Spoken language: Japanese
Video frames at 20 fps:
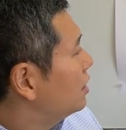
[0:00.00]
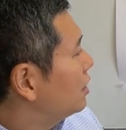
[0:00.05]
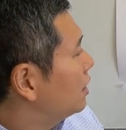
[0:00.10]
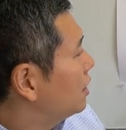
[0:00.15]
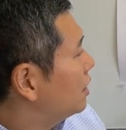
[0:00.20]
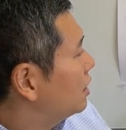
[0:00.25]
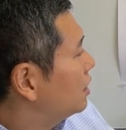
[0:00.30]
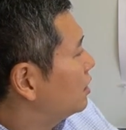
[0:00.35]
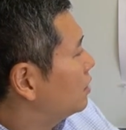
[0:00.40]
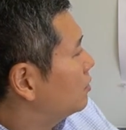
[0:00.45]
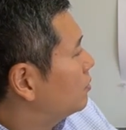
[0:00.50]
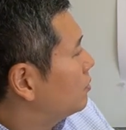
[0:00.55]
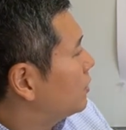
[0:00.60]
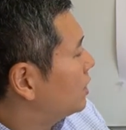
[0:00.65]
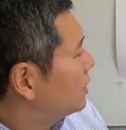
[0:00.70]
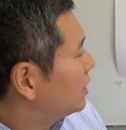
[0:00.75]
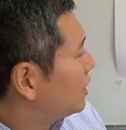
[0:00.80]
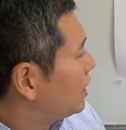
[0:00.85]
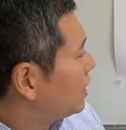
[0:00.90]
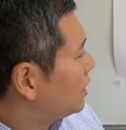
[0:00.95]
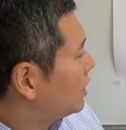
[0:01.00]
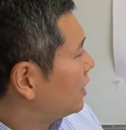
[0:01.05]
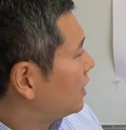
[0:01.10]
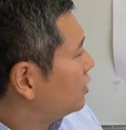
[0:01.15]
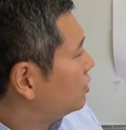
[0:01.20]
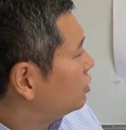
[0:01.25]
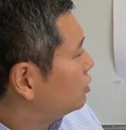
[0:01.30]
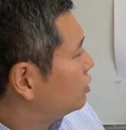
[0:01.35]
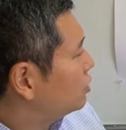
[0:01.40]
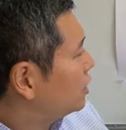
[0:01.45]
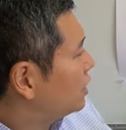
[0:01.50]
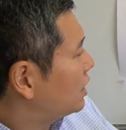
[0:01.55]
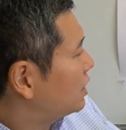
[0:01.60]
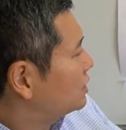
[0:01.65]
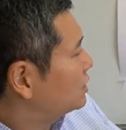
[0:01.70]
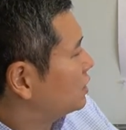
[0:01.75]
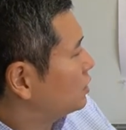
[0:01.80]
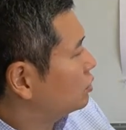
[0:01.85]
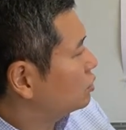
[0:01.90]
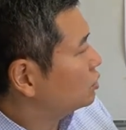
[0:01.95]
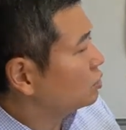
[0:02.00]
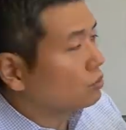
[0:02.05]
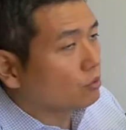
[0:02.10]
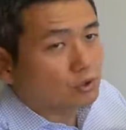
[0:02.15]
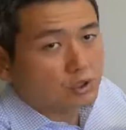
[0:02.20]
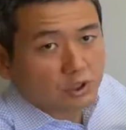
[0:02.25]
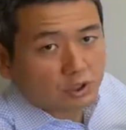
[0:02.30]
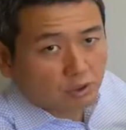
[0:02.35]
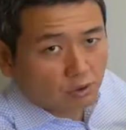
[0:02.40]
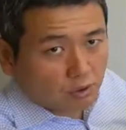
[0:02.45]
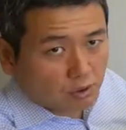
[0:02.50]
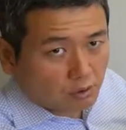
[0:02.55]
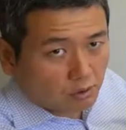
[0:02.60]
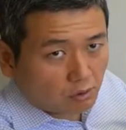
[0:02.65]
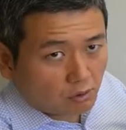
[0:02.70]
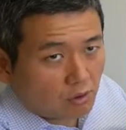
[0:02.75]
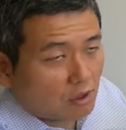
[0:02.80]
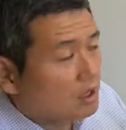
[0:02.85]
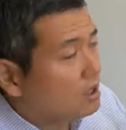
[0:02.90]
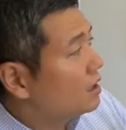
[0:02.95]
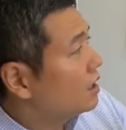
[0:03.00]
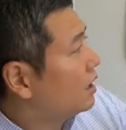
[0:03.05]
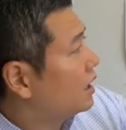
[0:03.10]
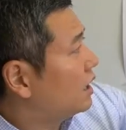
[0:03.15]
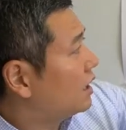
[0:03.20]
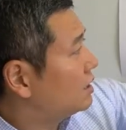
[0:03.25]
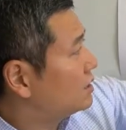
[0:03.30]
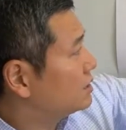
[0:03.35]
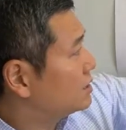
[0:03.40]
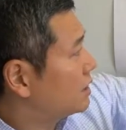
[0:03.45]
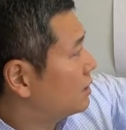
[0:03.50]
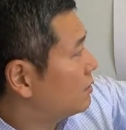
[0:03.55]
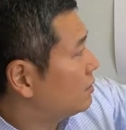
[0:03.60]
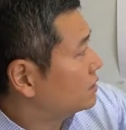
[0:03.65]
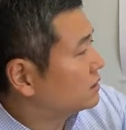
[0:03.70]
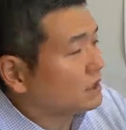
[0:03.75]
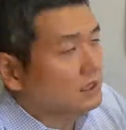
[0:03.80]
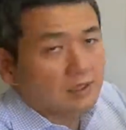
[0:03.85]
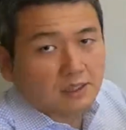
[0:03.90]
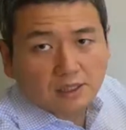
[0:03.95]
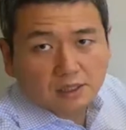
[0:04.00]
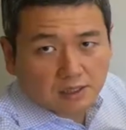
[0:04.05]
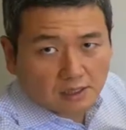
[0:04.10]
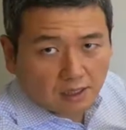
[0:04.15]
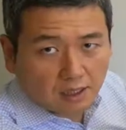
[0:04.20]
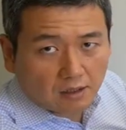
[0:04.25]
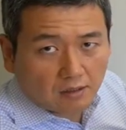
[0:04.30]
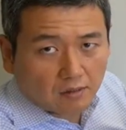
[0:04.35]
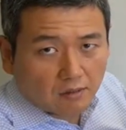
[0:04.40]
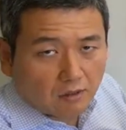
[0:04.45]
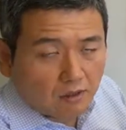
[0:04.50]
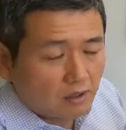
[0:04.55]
えー、マナー違反ルール違反した時のお仕置きと犯罪は全然違う。